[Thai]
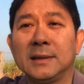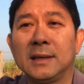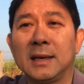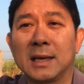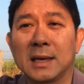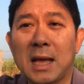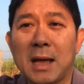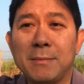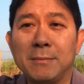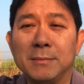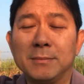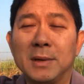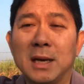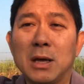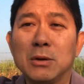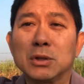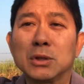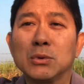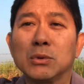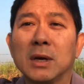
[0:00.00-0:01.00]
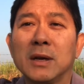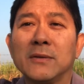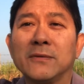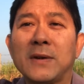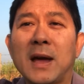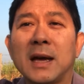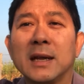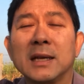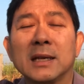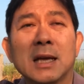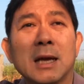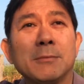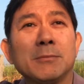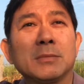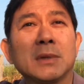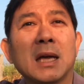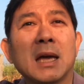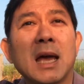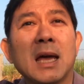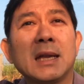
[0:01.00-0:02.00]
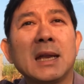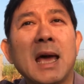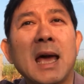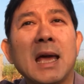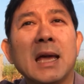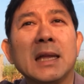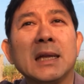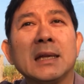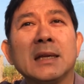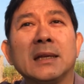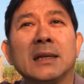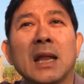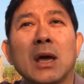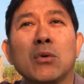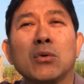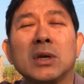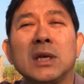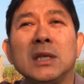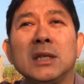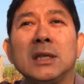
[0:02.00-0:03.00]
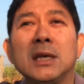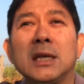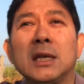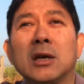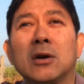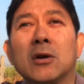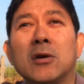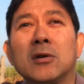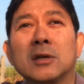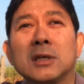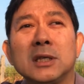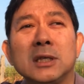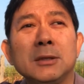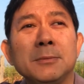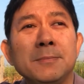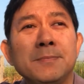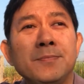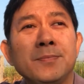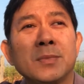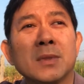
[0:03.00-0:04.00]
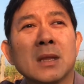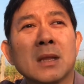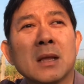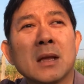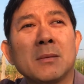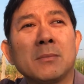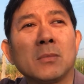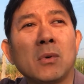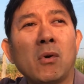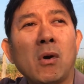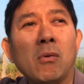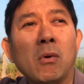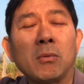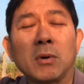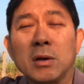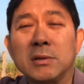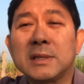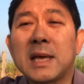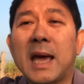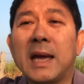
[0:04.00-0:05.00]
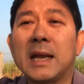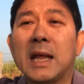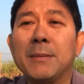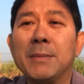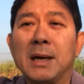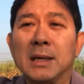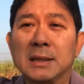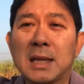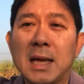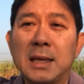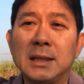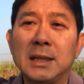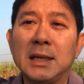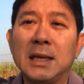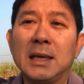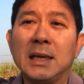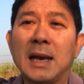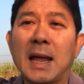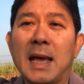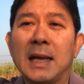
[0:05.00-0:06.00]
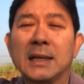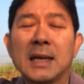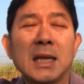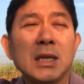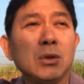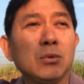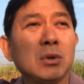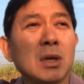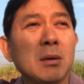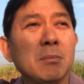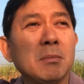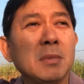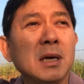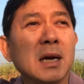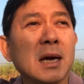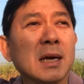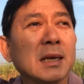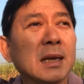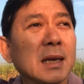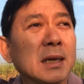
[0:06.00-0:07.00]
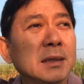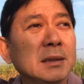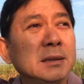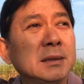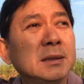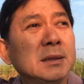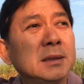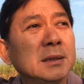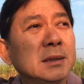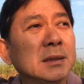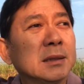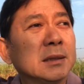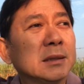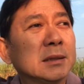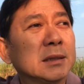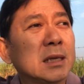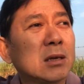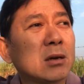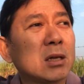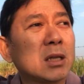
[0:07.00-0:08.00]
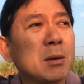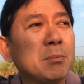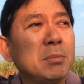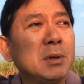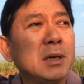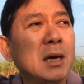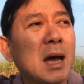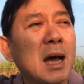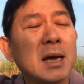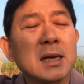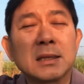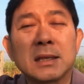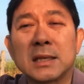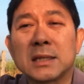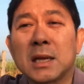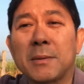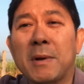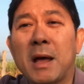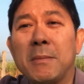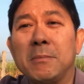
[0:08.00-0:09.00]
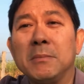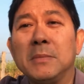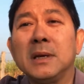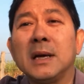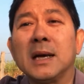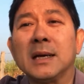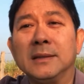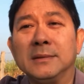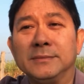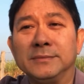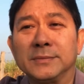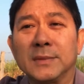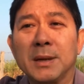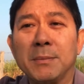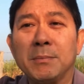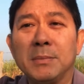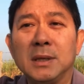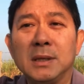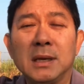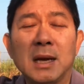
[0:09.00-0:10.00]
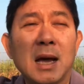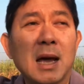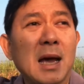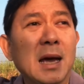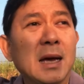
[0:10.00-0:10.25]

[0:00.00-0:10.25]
นะครับมาเล่าสู่กันฟังนะครับนะให้ได้แนวคิดให้ได้ข้อคิด เพราะว่าผมเข้าใจนะบางท่านนี่หลายท่านอยู่ในเมืองเนี่ยท่านก็จะเบื่อนะสภาพเมืองเบื่อ